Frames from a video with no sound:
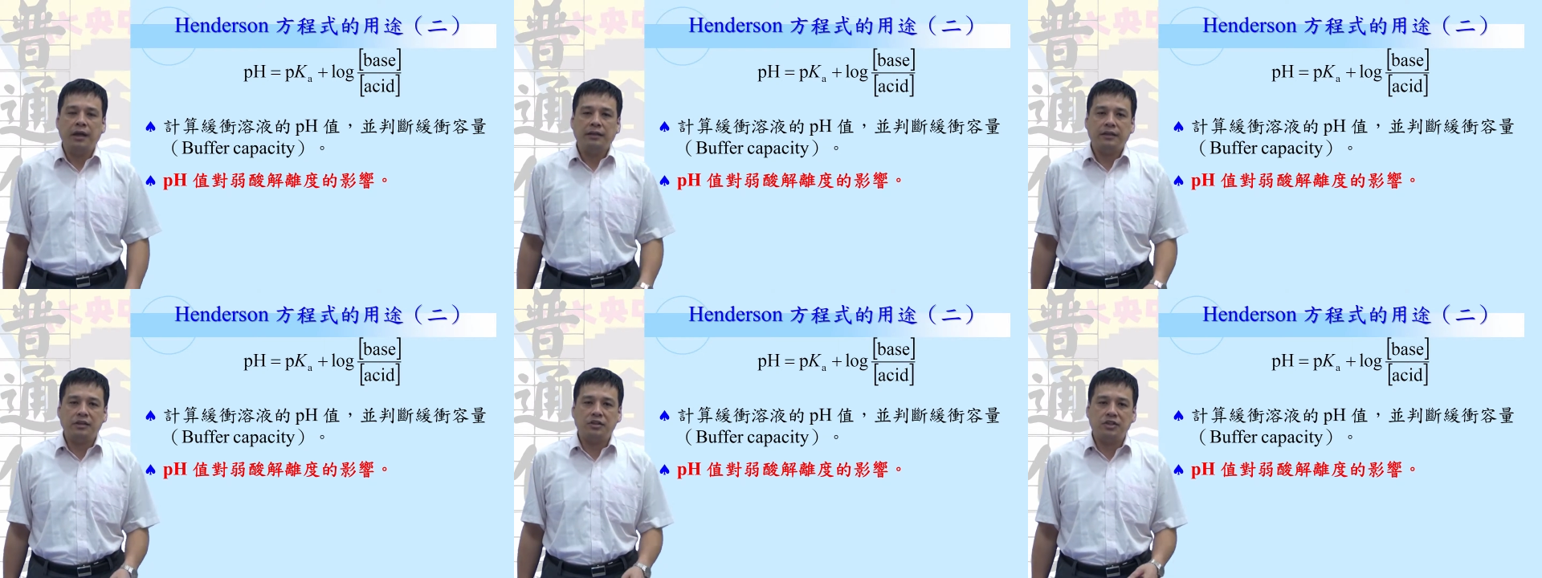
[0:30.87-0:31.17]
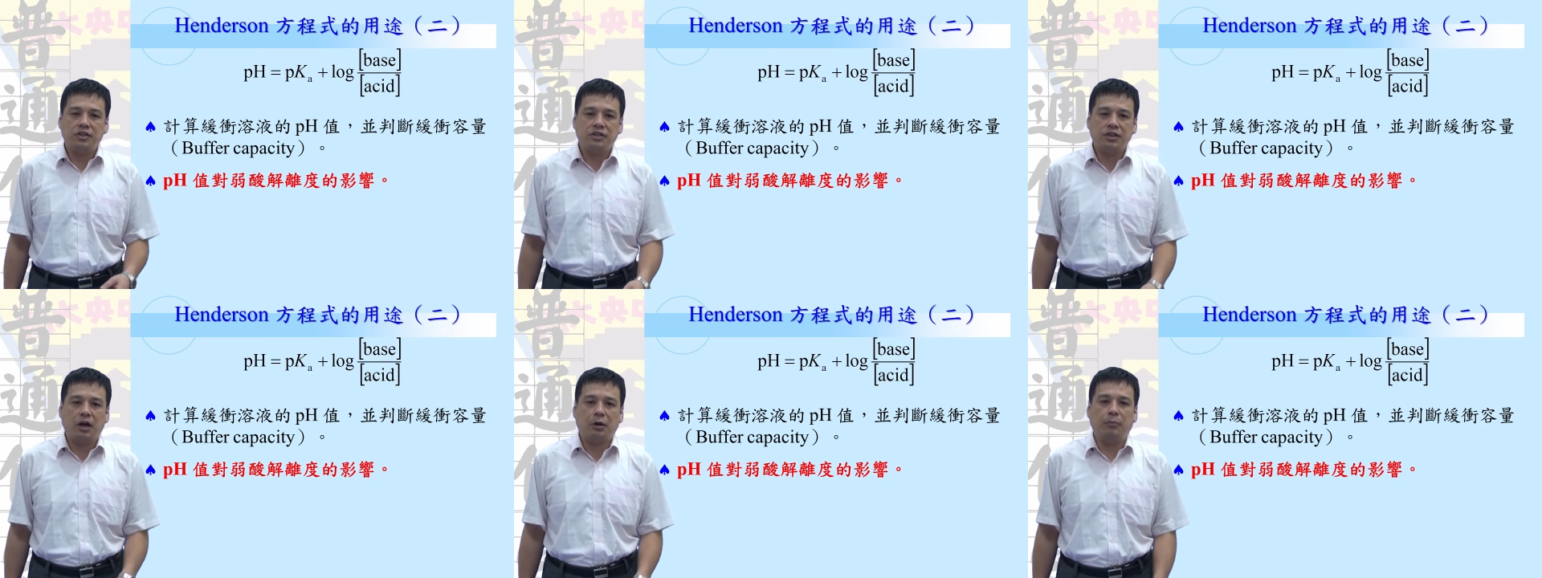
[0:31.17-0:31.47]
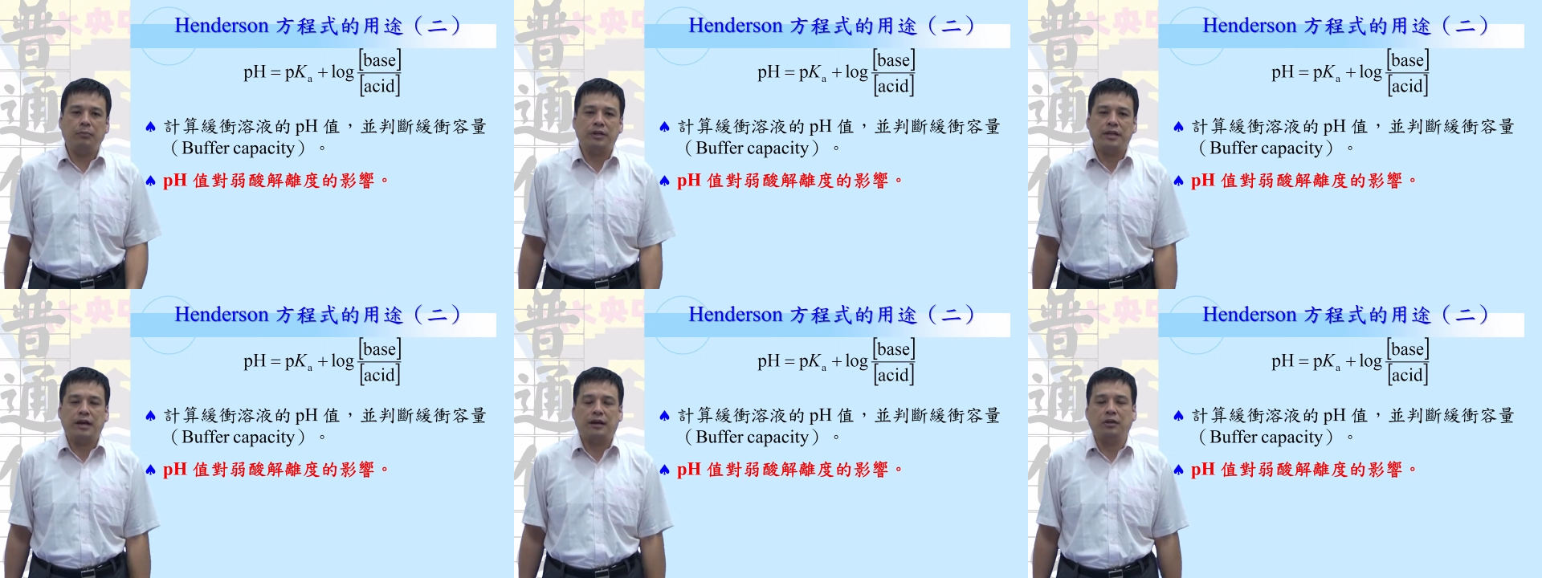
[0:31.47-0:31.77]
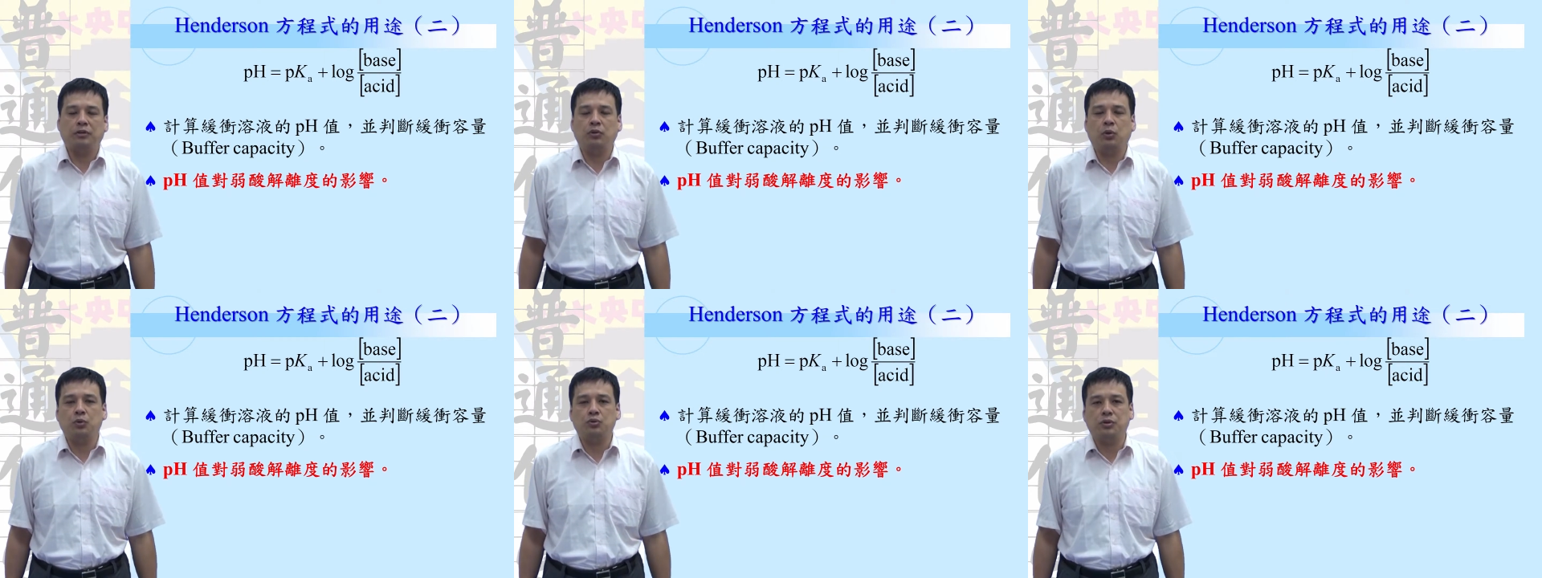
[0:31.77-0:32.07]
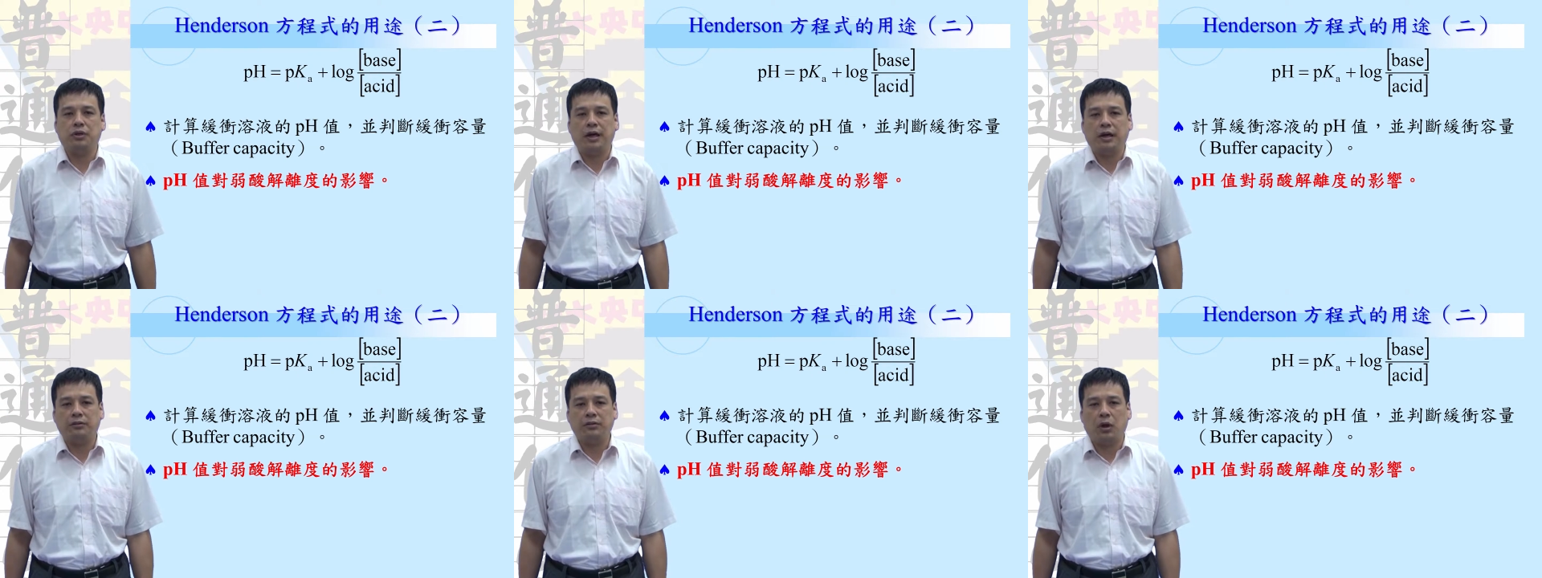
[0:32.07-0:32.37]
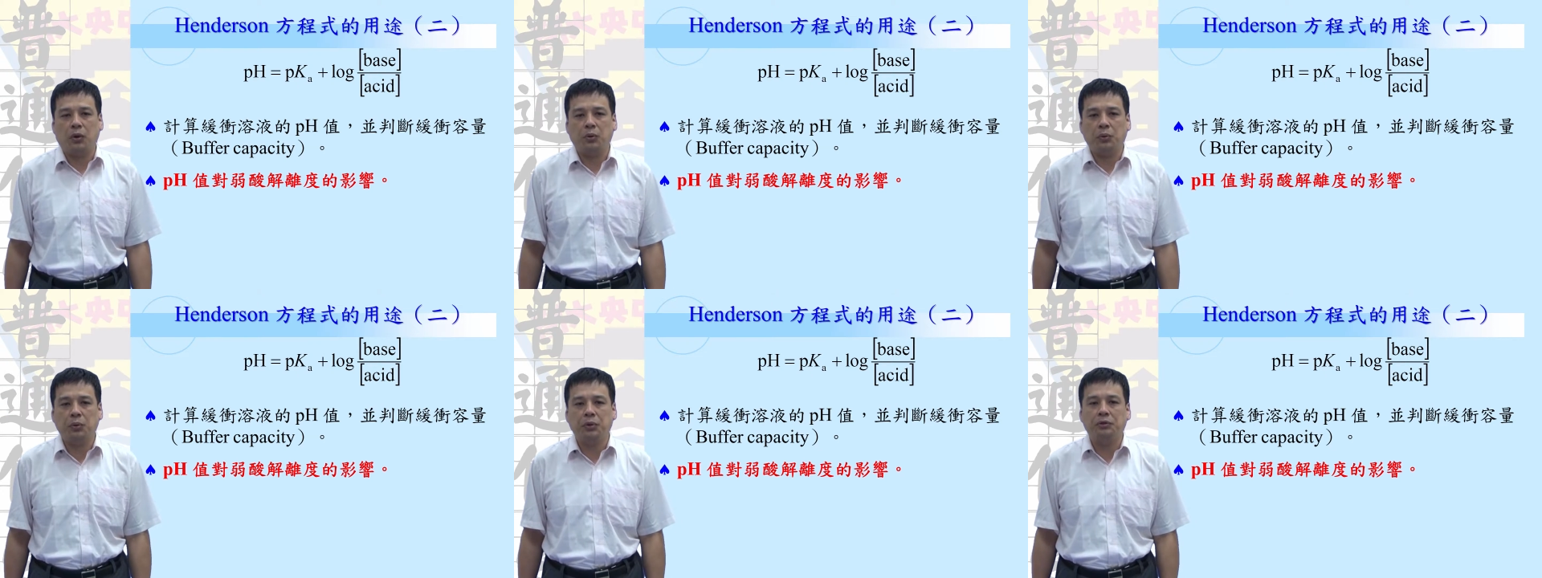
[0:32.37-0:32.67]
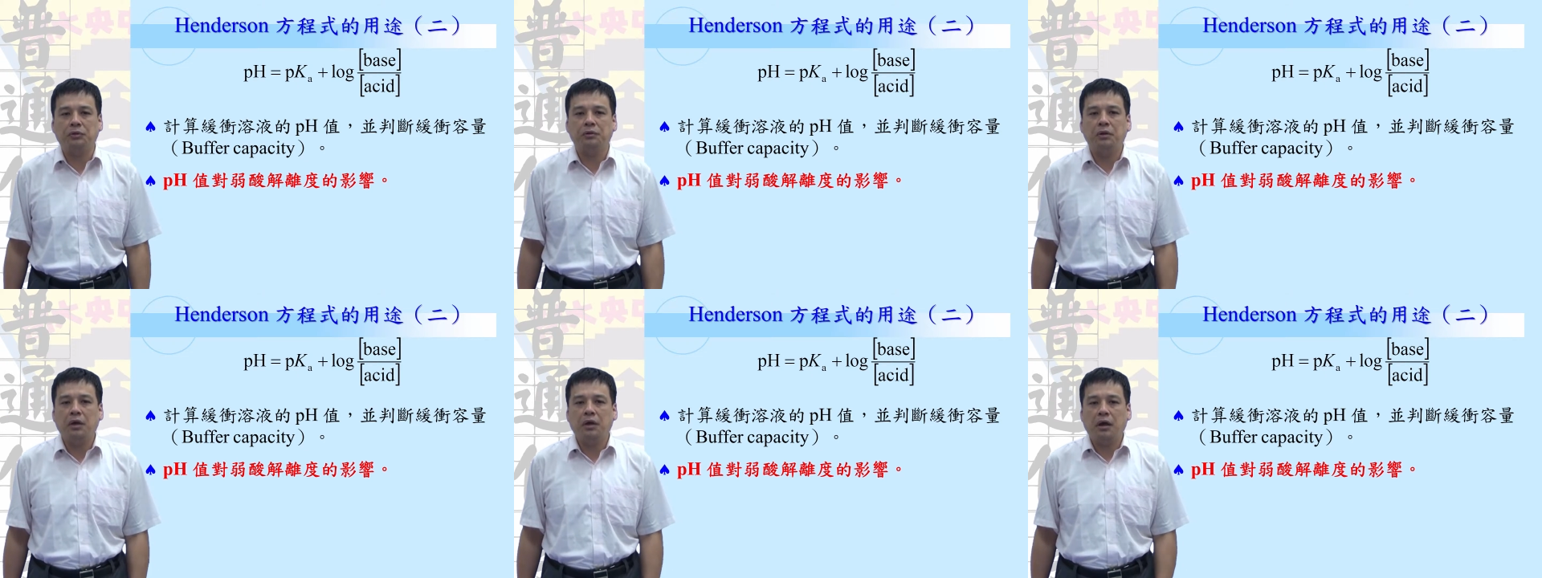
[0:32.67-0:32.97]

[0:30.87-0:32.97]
那接下来我们来跟同学来讨论。